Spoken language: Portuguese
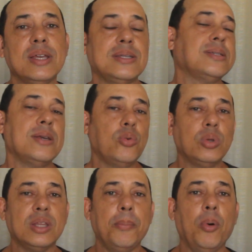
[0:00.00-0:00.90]
nessa
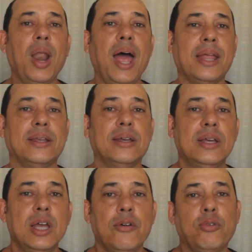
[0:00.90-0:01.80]
segunda temporada.
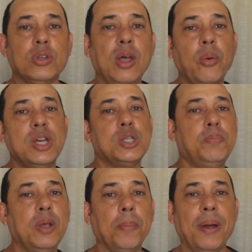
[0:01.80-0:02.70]
Vou dar um
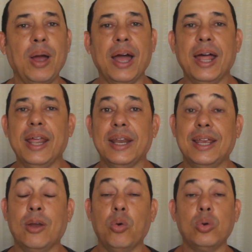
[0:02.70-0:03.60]
respiro para a galera
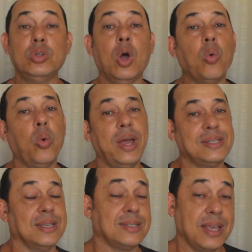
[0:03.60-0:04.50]
que não
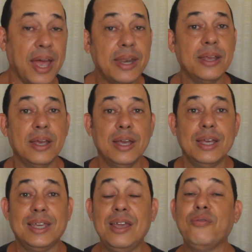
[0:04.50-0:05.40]
conhece a série,
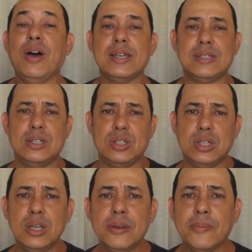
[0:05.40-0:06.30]
que vai
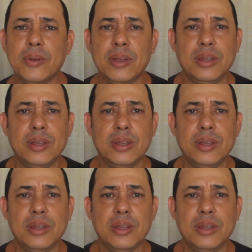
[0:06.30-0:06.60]
assistir.